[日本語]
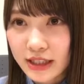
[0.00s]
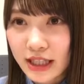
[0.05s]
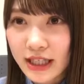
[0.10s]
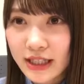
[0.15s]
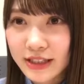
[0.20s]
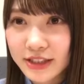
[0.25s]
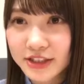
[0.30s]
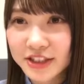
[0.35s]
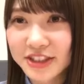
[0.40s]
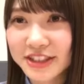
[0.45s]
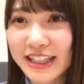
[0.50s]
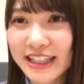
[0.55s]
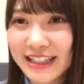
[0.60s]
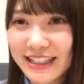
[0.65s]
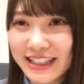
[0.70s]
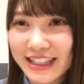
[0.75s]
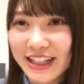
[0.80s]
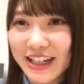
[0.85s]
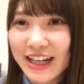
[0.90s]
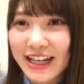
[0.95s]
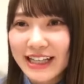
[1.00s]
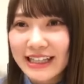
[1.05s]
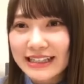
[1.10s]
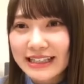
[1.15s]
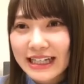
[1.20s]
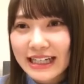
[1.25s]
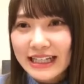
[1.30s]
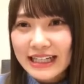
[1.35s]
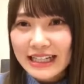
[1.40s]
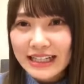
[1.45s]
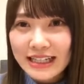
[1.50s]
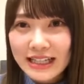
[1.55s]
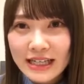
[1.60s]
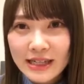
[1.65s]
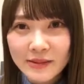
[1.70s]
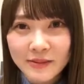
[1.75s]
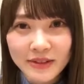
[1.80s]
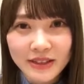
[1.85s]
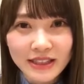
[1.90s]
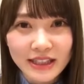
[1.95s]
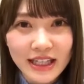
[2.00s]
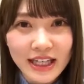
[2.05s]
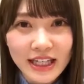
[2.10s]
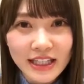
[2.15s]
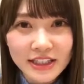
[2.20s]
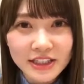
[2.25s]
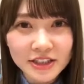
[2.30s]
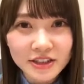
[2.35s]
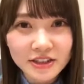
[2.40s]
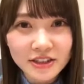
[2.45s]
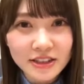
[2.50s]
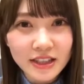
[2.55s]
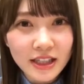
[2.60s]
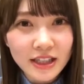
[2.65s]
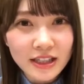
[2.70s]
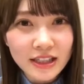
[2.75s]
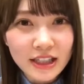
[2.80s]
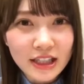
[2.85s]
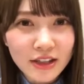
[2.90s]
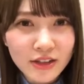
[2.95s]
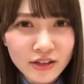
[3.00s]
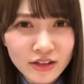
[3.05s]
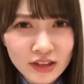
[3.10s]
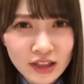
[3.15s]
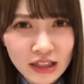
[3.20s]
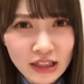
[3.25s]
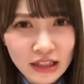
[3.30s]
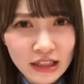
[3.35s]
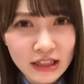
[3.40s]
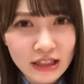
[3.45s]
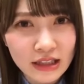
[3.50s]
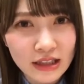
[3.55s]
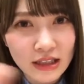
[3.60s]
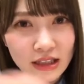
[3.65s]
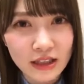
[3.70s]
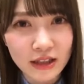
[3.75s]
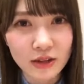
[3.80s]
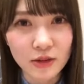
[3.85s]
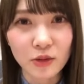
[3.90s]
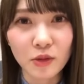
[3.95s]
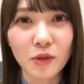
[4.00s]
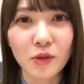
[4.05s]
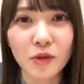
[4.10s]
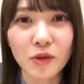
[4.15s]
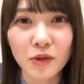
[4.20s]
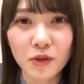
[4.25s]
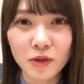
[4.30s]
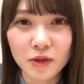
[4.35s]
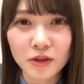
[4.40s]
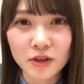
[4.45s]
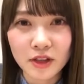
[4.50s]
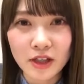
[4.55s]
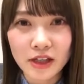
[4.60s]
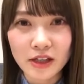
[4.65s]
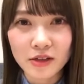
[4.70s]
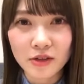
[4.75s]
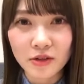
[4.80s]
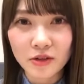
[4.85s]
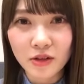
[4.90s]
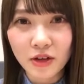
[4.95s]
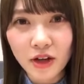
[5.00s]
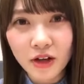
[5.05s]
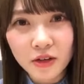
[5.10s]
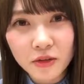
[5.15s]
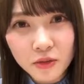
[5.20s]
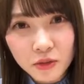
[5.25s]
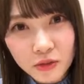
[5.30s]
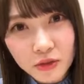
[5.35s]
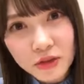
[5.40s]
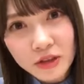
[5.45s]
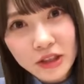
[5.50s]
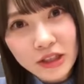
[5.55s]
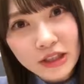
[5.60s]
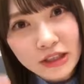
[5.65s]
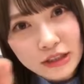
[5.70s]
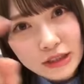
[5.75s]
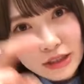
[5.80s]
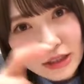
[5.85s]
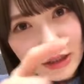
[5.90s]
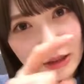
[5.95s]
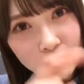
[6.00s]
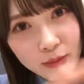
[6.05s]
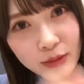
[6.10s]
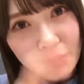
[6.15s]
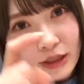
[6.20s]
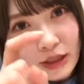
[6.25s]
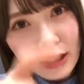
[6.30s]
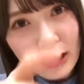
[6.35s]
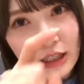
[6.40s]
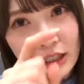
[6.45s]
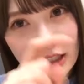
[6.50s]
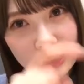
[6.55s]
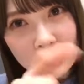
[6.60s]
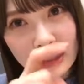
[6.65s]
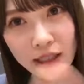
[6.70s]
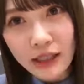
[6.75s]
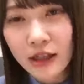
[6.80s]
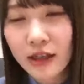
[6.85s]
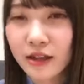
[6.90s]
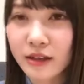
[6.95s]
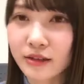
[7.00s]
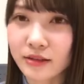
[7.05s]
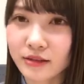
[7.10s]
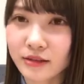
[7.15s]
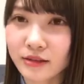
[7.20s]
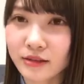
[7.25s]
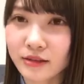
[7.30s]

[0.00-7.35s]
体重何キロ、誰だ今体重何キロって聞いた人、よくないよ、他の子にやっちゃダメだからな。